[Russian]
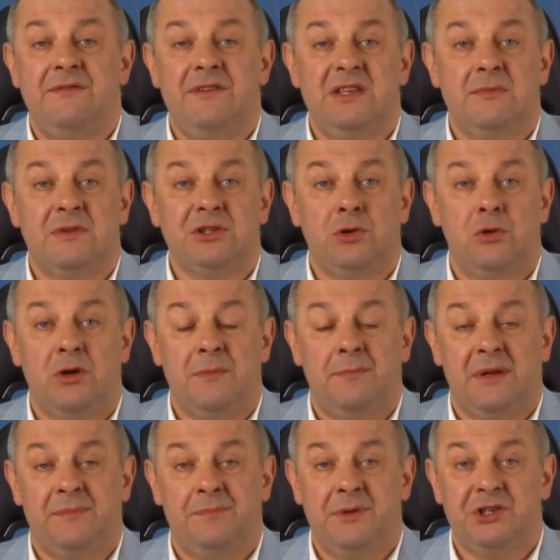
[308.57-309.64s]
видимо, скоро
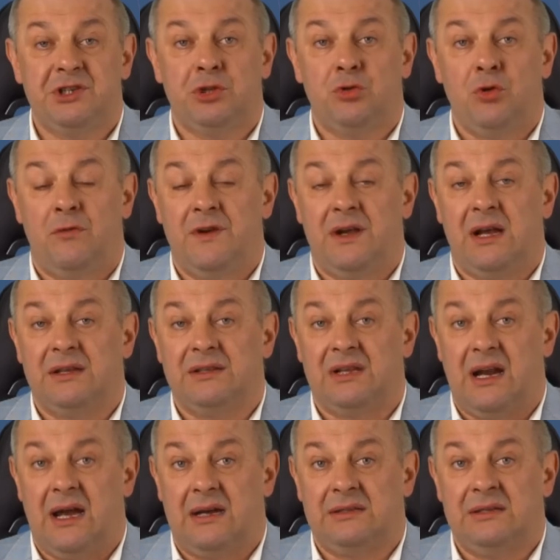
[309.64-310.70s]
подпишет новый
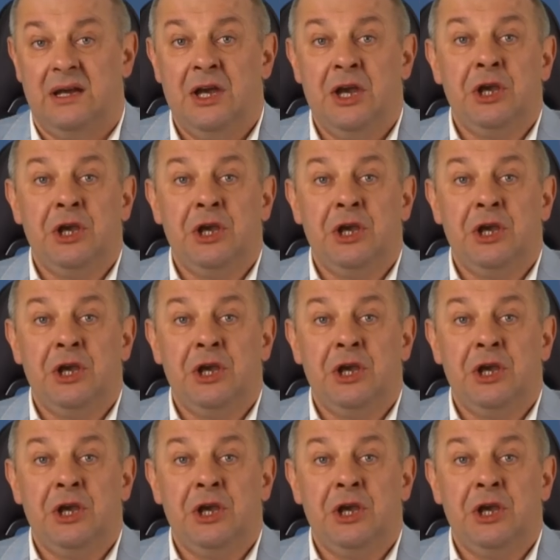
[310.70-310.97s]
контракт.